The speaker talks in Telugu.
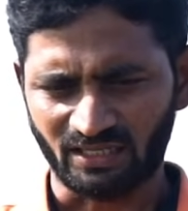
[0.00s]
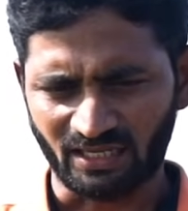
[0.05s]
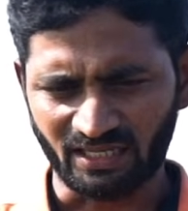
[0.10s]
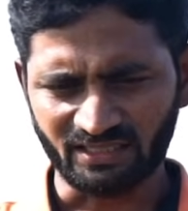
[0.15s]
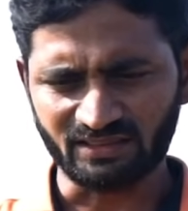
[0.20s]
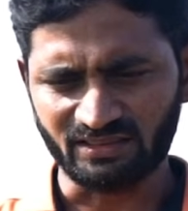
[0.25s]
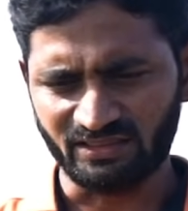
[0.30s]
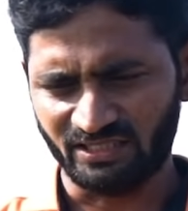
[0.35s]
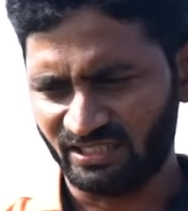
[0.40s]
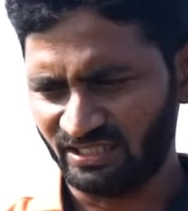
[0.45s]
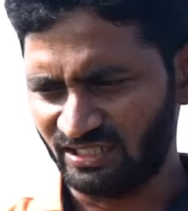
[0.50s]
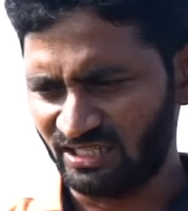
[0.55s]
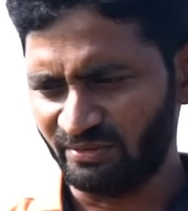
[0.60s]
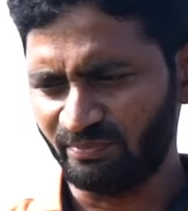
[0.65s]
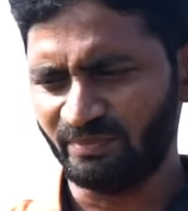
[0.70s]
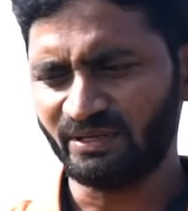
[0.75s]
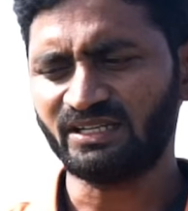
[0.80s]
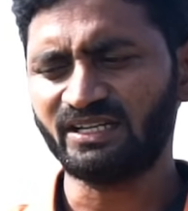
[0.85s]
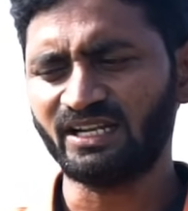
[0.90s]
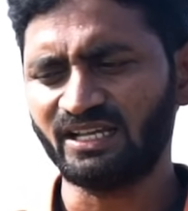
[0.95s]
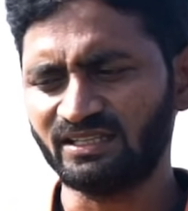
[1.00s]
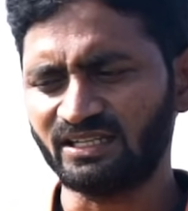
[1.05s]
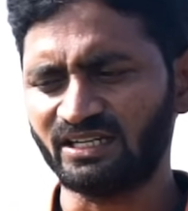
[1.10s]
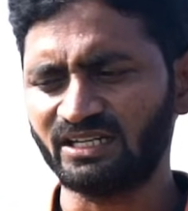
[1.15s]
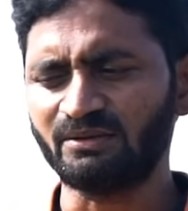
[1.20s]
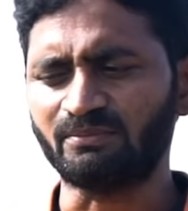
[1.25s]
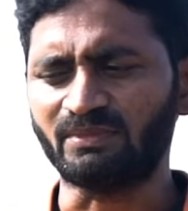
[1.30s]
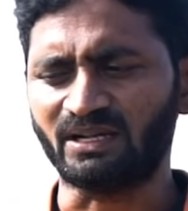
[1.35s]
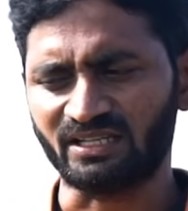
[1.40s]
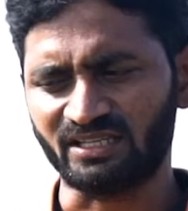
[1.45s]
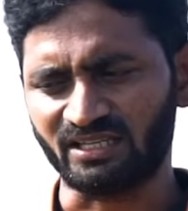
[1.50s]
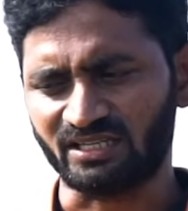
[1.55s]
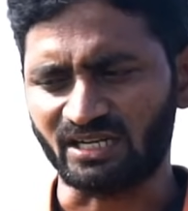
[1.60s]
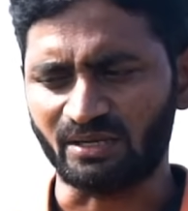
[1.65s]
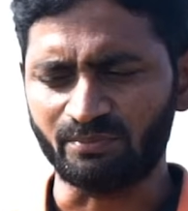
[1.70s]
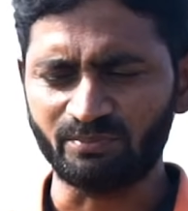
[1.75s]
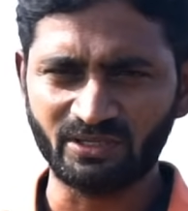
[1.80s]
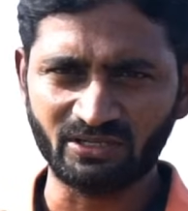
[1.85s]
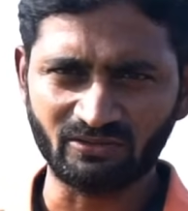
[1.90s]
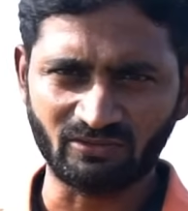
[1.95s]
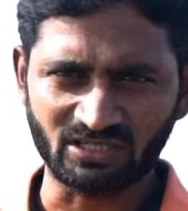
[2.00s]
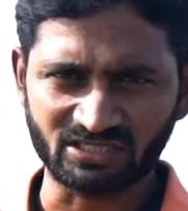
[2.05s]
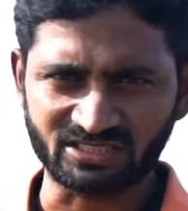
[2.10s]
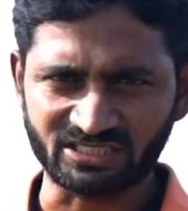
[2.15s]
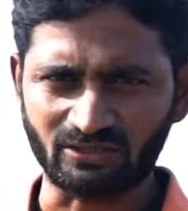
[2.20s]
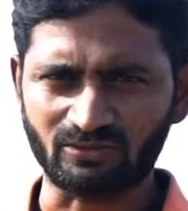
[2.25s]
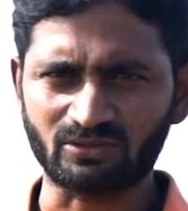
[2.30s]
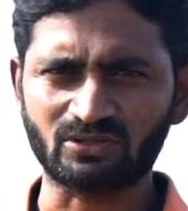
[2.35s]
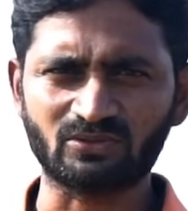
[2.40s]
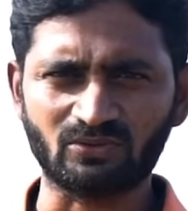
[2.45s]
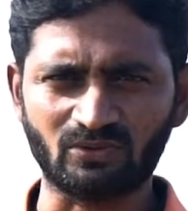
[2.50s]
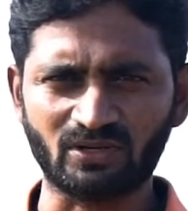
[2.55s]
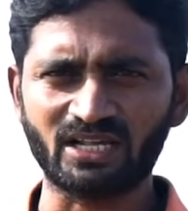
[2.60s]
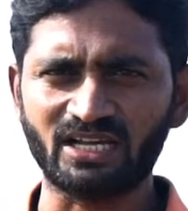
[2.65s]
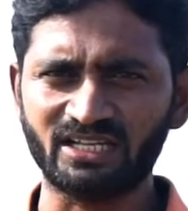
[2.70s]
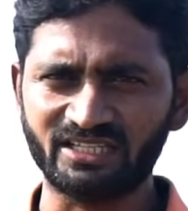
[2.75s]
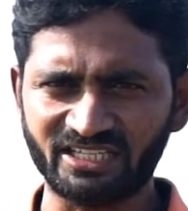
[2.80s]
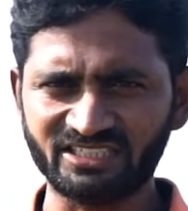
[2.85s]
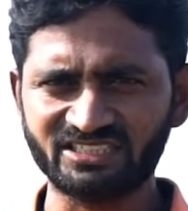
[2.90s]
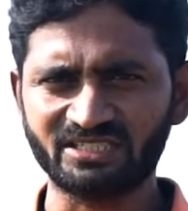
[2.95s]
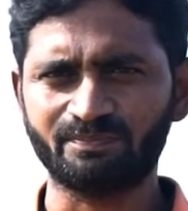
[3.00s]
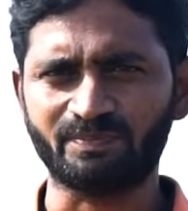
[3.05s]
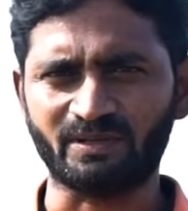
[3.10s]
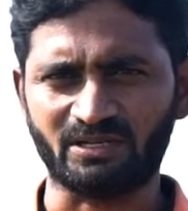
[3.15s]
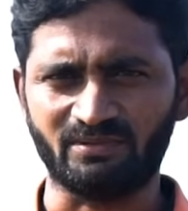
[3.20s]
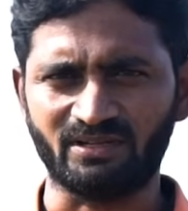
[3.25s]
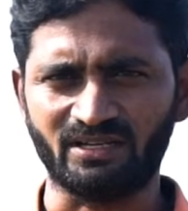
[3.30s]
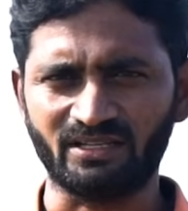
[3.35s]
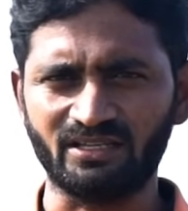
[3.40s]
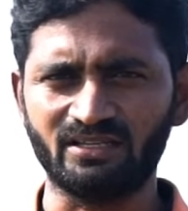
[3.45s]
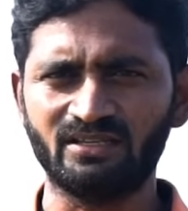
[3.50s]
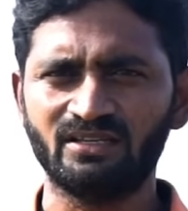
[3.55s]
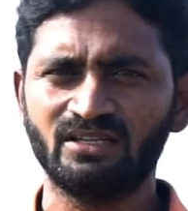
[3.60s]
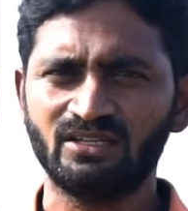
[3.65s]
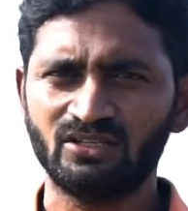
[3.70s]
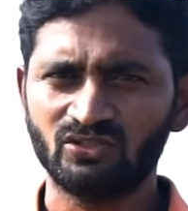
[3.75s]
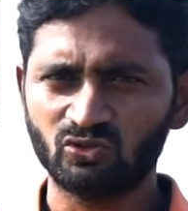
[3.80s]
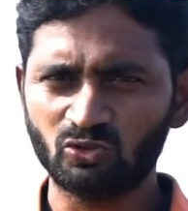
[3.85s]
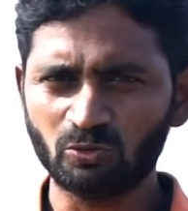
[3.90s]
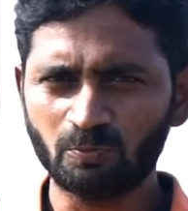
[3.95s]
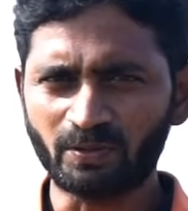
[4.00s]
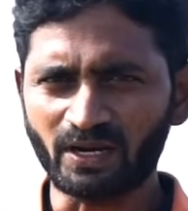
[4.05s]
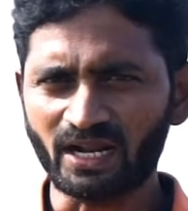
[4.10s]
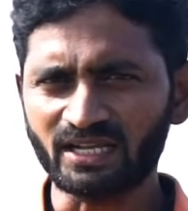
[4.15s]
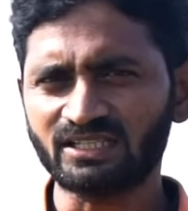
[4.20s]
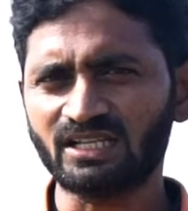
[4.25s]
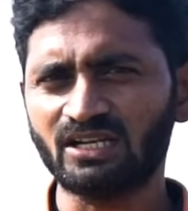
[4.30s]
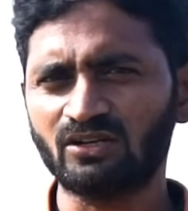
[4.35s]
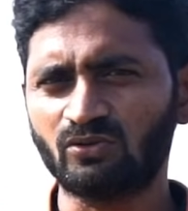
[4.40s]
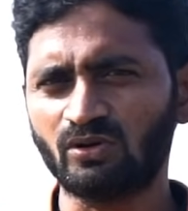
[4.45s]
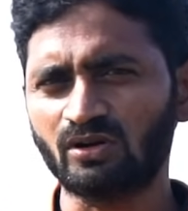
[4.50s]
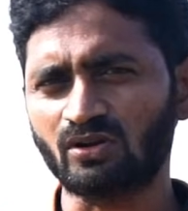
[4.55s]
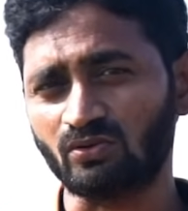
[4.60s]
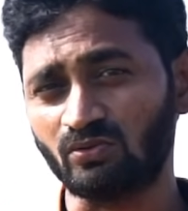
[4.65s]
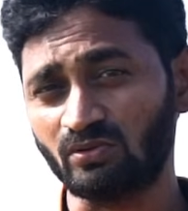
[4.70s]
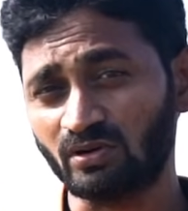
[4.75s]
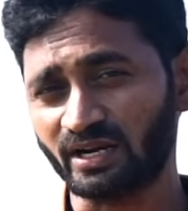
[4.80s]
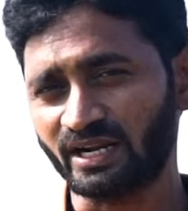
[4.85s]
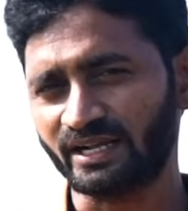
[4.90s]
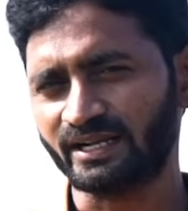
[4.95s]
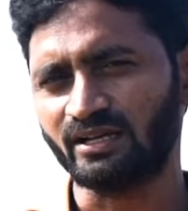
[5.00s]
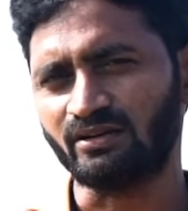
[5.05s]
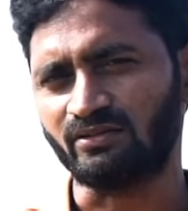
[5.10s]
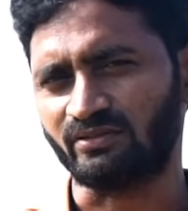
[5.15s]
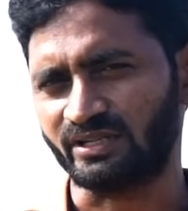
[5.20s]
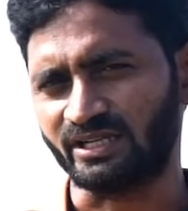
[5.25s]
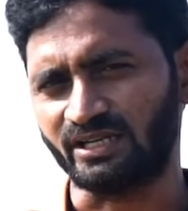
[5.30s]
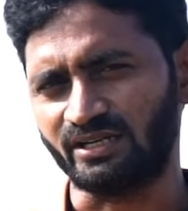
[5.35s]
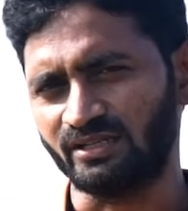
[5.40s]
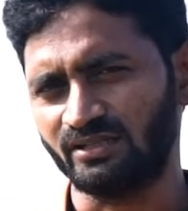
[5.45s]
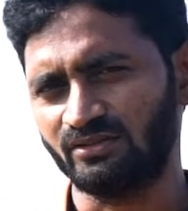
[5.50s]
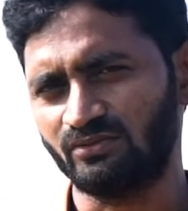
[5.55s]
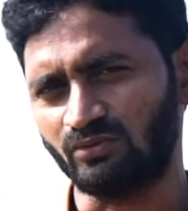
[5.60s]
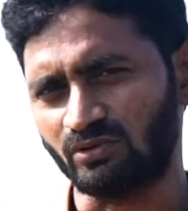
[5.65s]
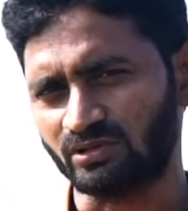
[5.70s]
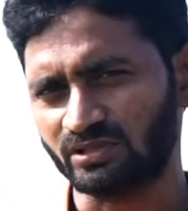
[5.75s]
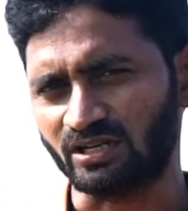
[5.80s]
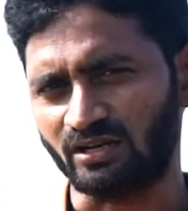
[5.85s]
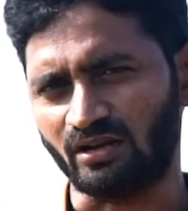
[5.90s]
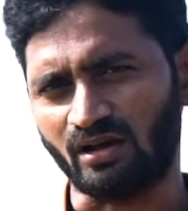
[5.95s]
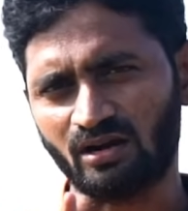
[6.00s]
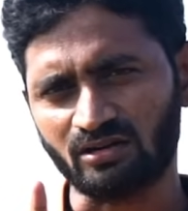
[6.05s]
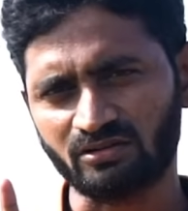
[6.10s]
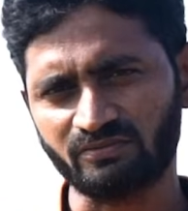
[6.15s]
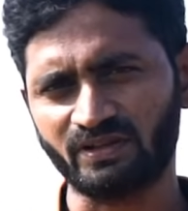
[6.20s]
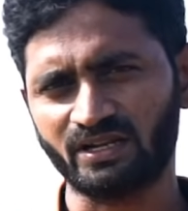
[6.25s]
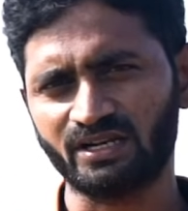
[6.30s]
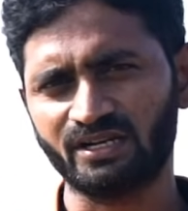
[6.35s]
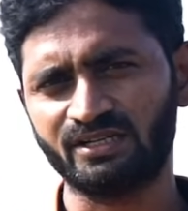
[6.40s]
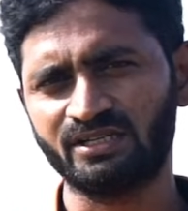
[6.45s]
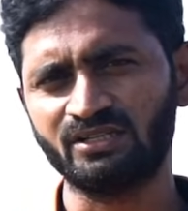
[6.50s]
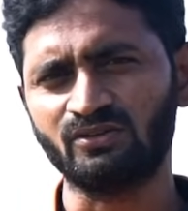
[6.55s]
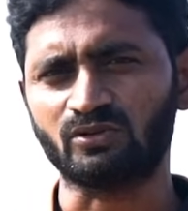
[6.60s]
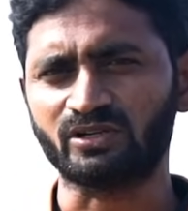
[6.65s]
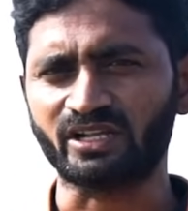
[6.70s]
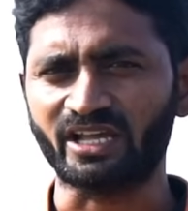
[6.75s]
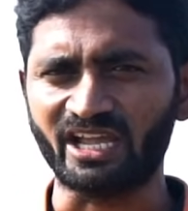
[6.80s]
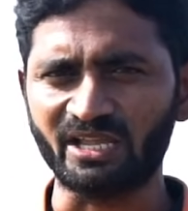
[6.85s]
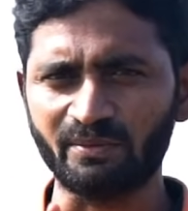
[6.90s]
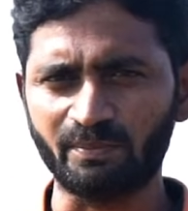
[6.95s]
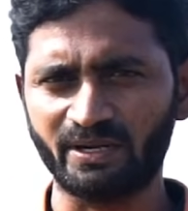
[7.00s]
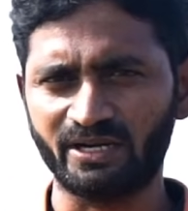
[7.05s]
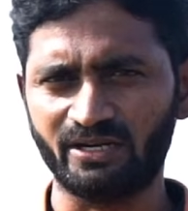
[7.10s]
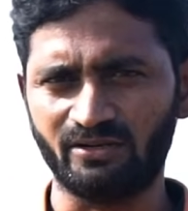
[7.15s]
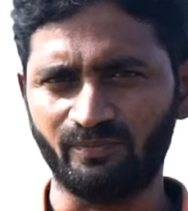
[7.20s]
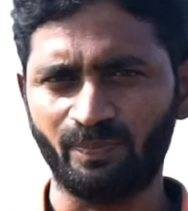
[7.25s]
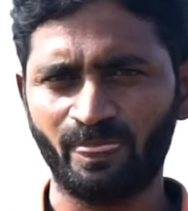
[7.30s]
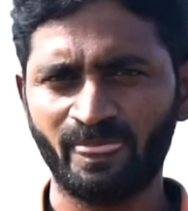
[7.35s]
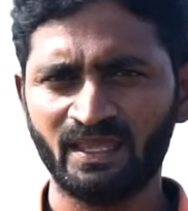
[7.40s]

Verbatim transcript: అంటే దీని లిమిట్ ఏంటంటే మనకి కంపెనీ వాళ్ళు చెప్పడం కూడా అదే చెప్పారు మనకి దుబ్రాజాలో కూడా రెండు రకాలు ఉన్నాయండి ఒకటి నాటు వెరైటీ ఒకటి హైబ్రిడ్